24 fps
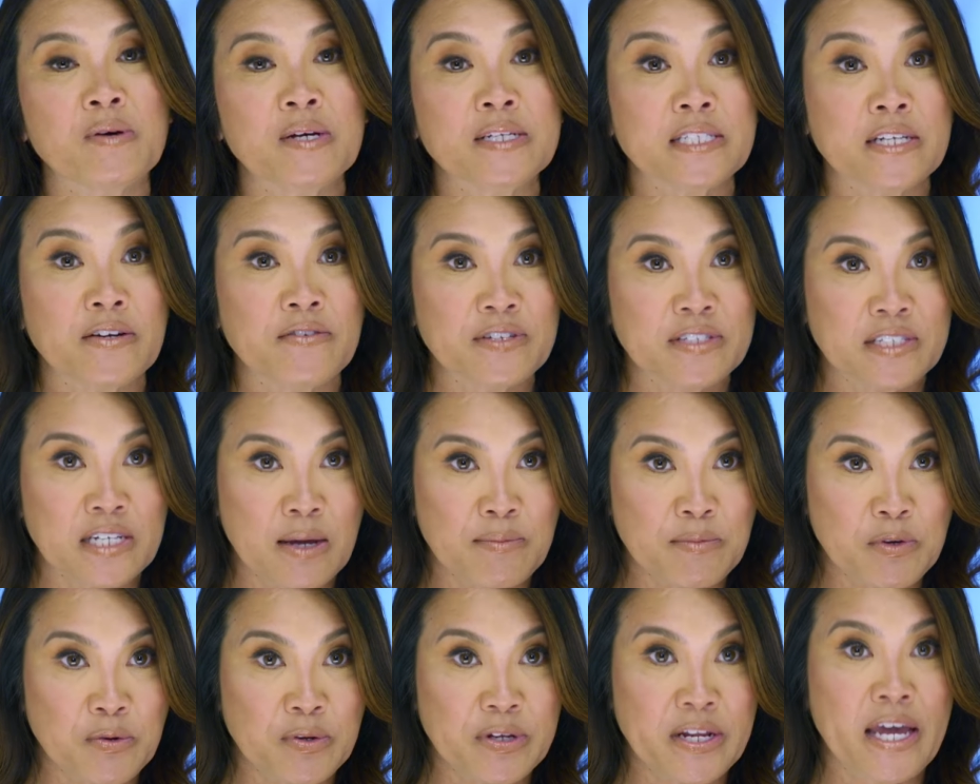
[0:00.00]
desse apoio,
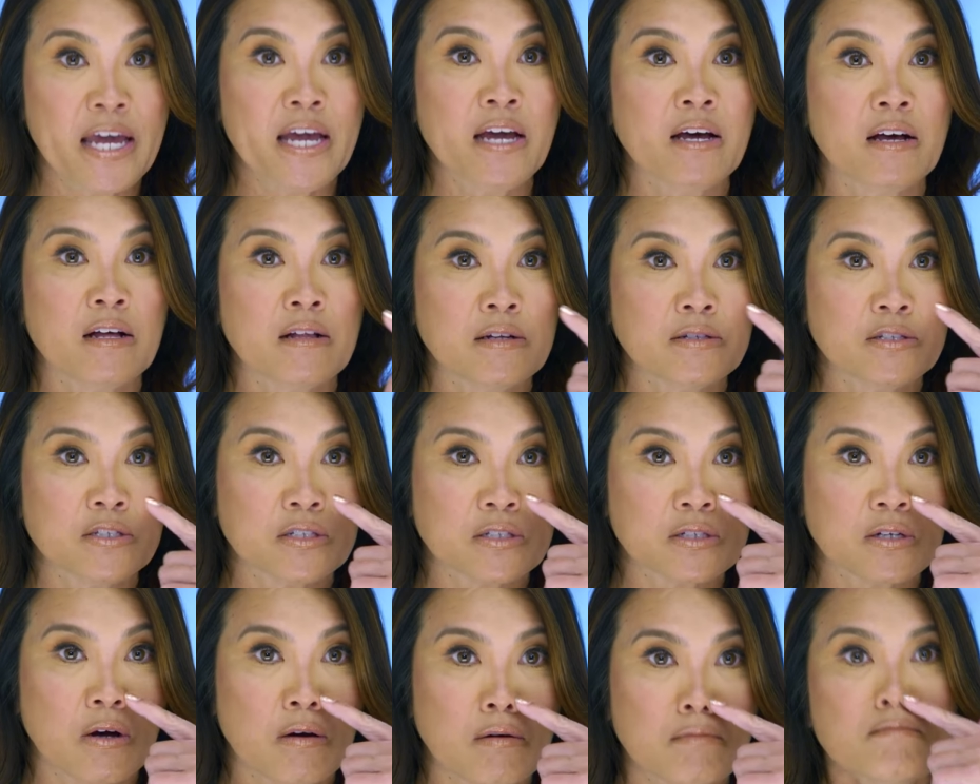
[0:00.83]
senão toda vez que você
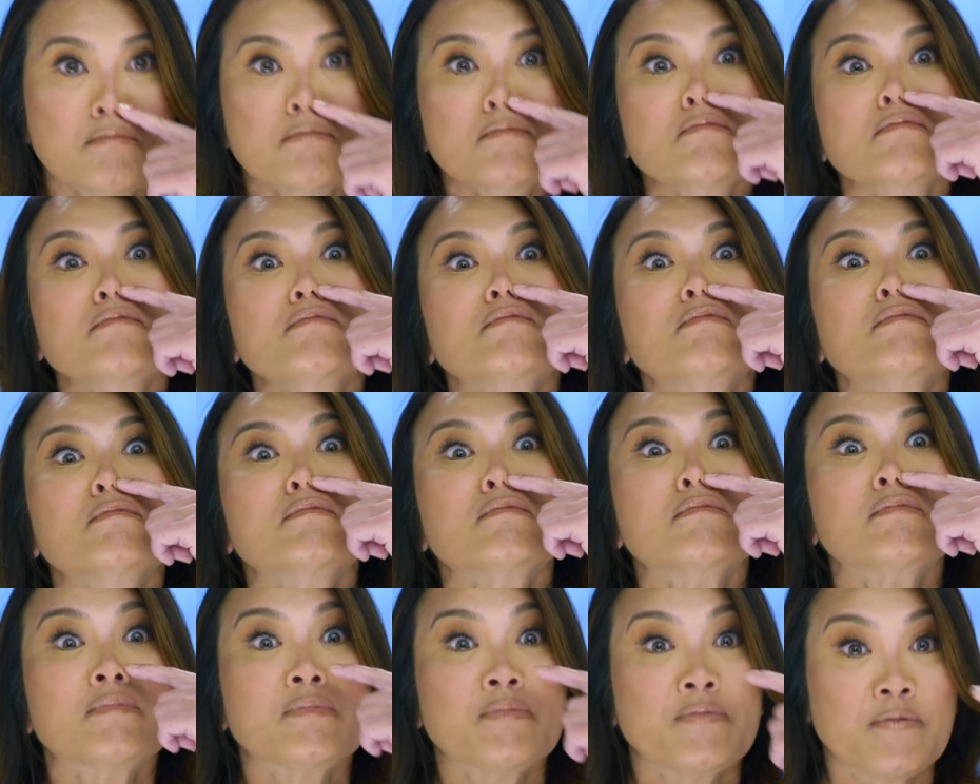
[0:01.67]
inspira,
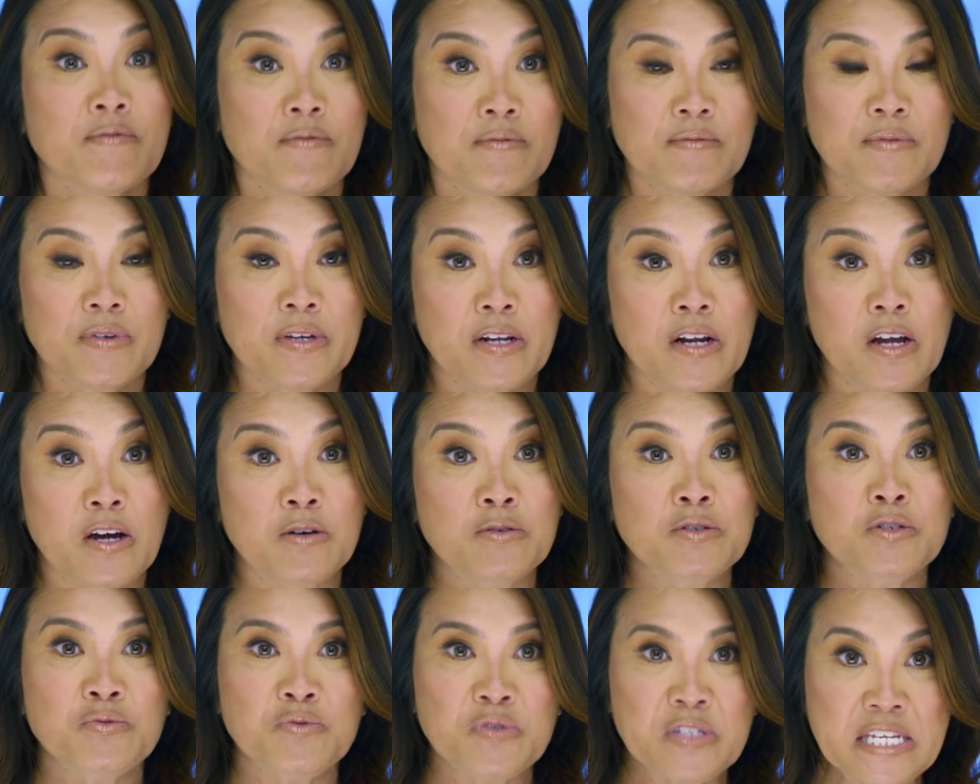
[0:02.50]

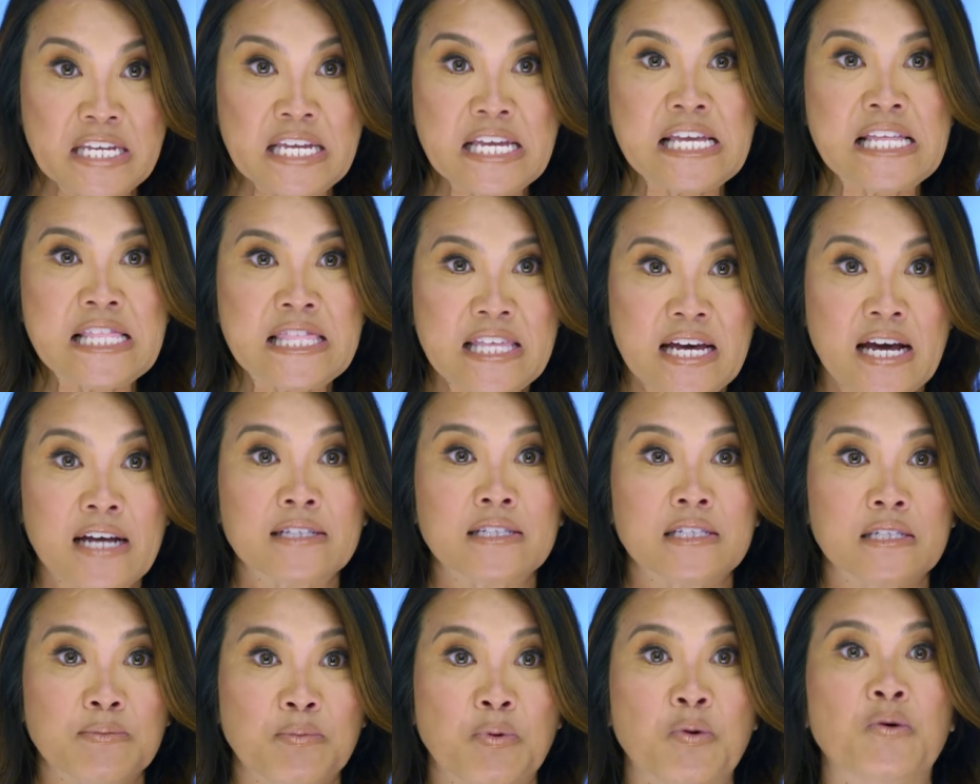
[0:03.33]
Acontece isso, você
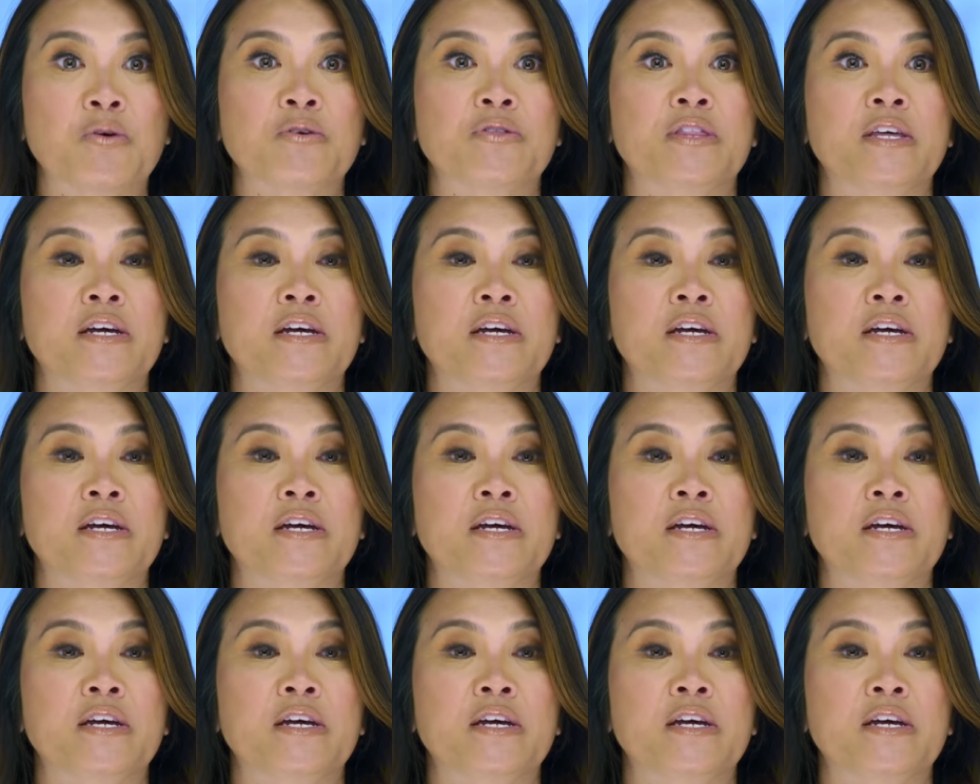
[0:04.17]
precisa